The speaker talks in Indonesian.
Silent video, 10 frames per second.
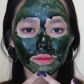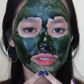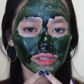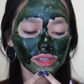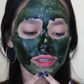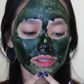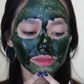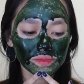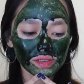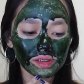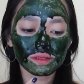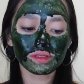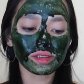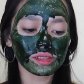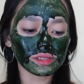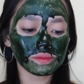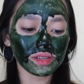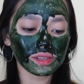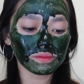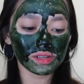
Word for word: dari masker ini semakin lama dia semakin